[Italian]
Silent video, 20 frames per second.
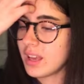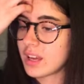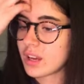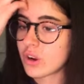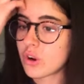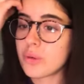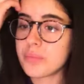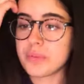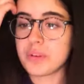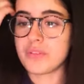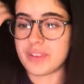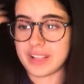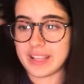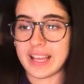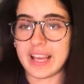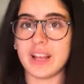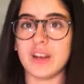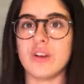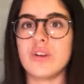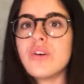con mio
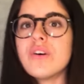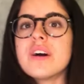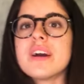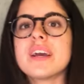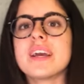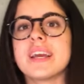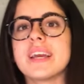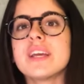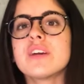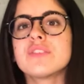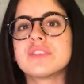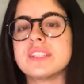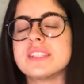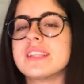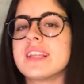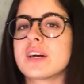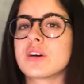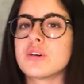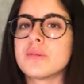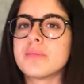fratello e io
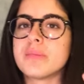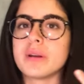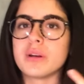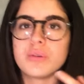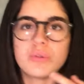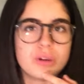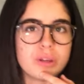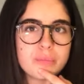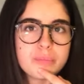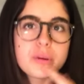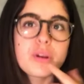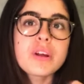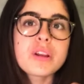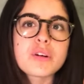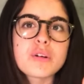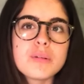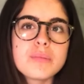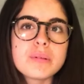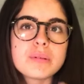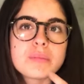diedi la colpa a lui, però era
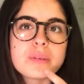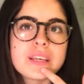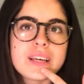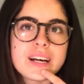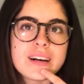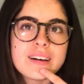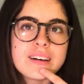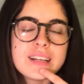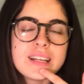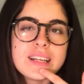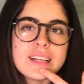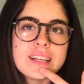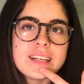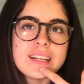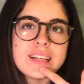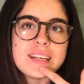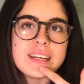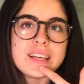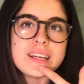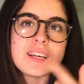colpa mia.
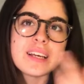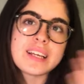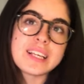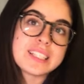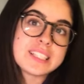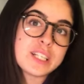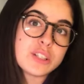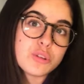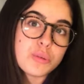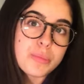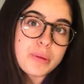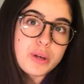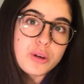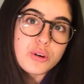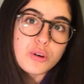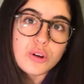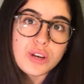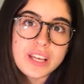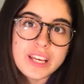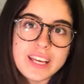E, essendo
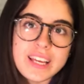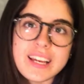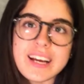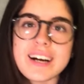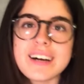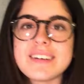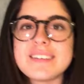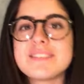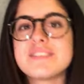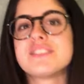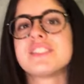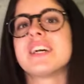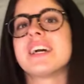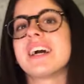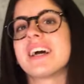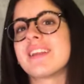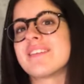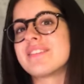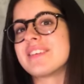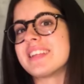piccolina, cioè
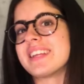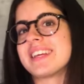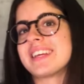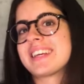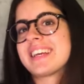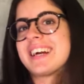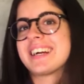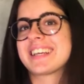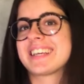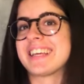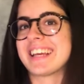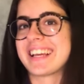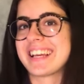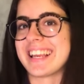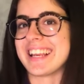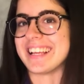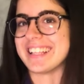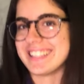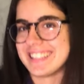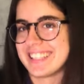alla fine a chi
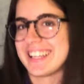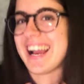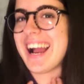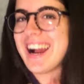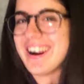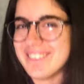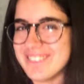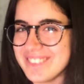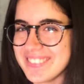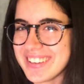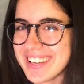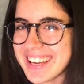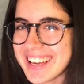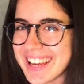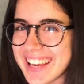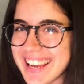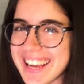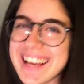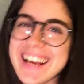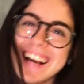credi? A
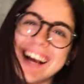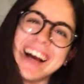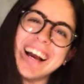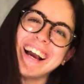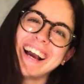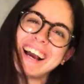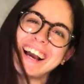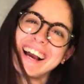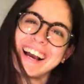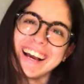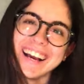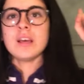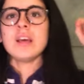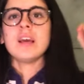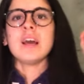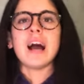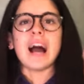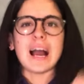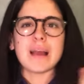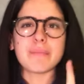me, eh. Ah,
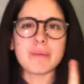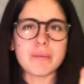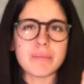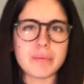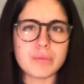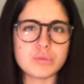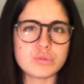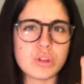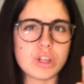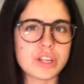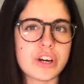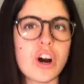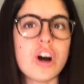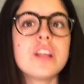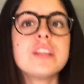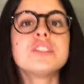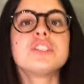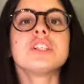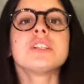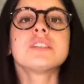hai mai bevuto
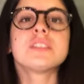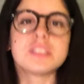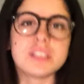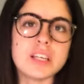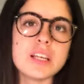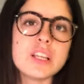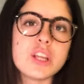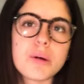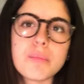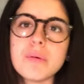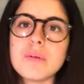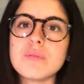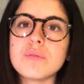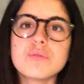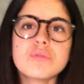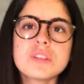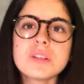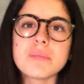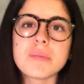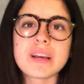alcolici? Sì, li ho
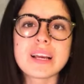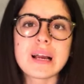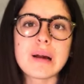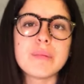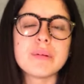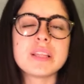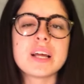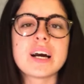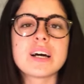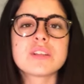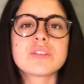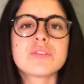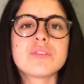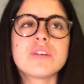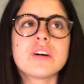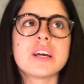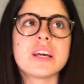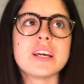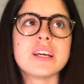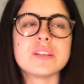bevuti, mi è capitato
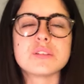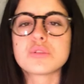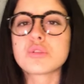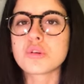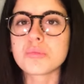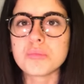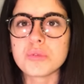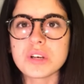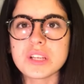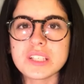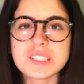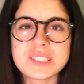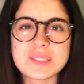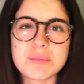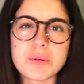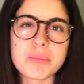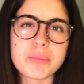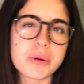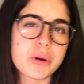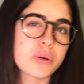e sono
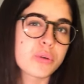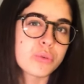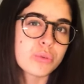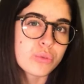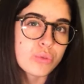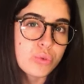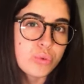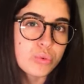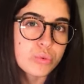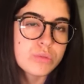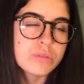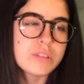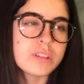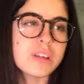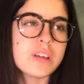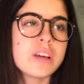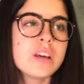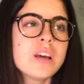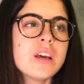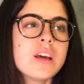buonissimi, però non
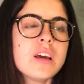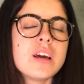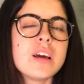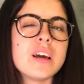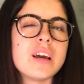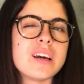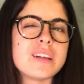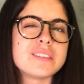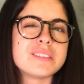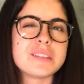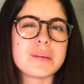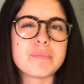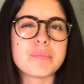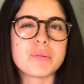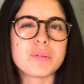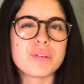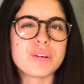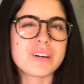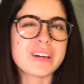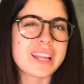tutti, eh, ad
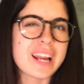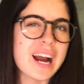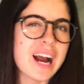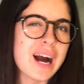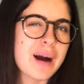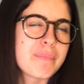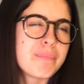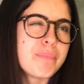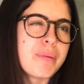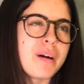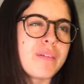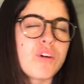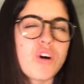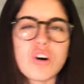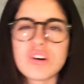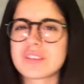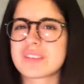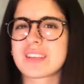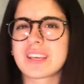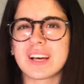esempio grappa,
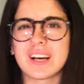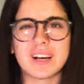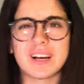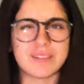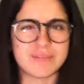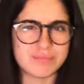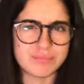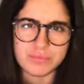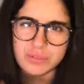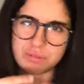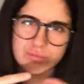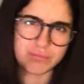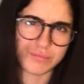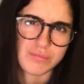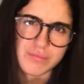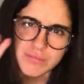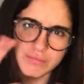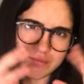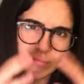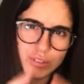vodka, mm,
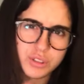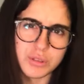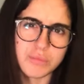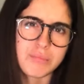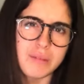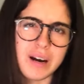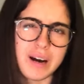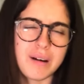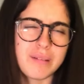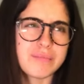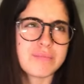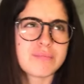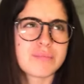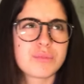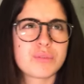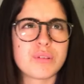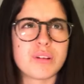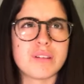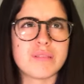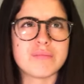insomma,
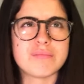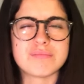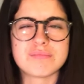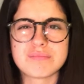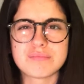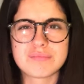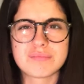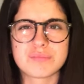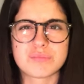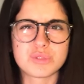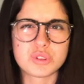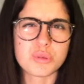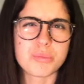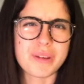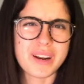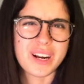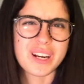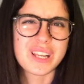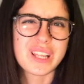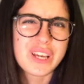
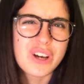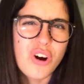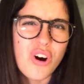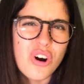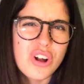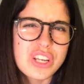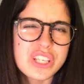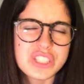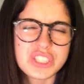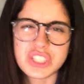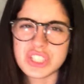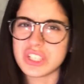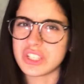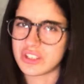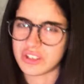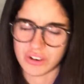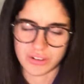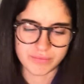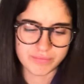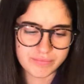super alcolici,
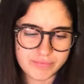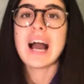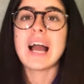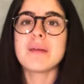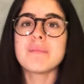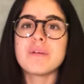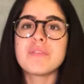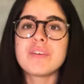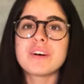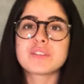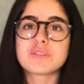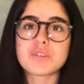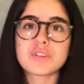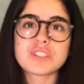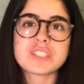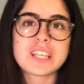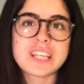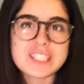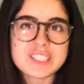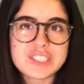no. Hai mai fatto uno
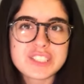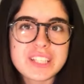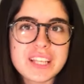scherzo